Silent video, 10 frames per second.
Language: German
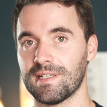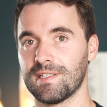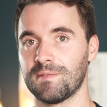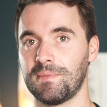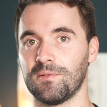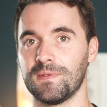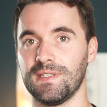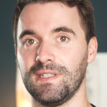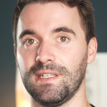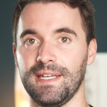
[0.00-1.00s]
Das ist bei
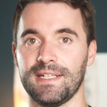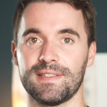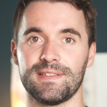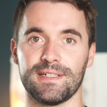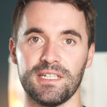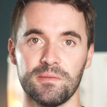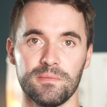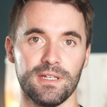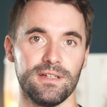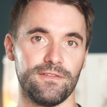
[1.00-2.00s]
Obsidian
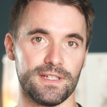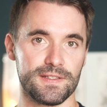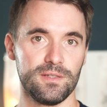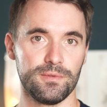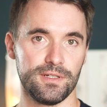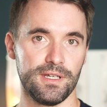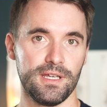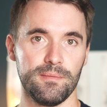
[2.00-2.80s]
extrem flexibel.